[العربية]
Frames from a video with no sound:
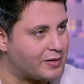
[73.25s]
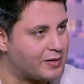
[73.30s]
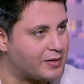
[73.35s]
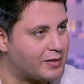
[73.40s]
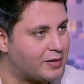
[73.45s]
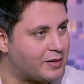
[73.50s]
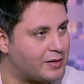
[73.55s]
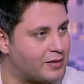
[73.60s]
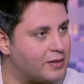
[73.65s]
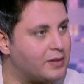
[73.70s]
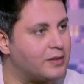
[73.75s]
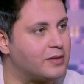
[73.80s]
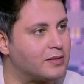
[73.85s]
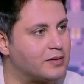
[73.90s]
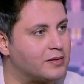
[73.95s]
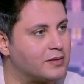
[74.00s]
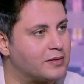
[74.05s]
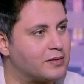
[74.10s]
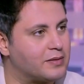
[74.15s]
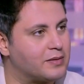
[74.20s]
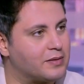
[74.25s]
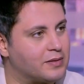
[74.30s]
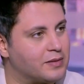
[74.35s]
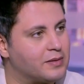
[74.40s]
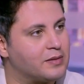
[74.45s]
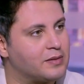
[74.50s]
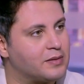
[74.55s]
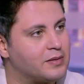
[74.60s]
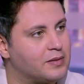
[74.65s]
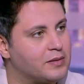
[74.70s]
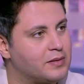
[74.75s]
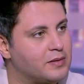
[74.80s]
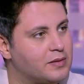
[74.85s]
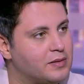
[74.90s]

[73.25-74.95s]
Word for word: أي نعم آه. تصلي ركعتين عشان أخد